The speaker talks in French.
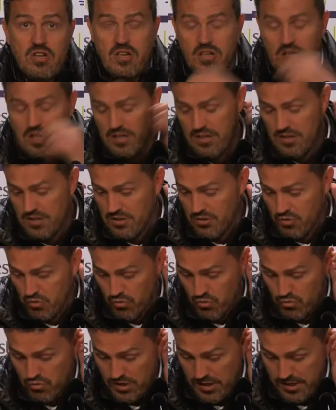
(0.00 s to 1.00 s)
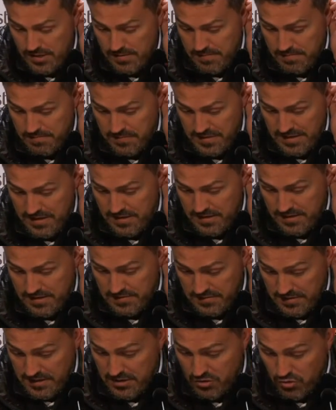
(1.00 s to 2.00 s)
que tout donner
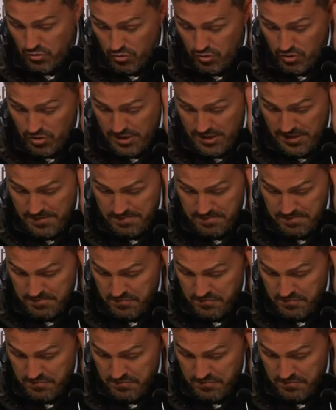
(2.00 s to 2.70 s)
que, tout donner,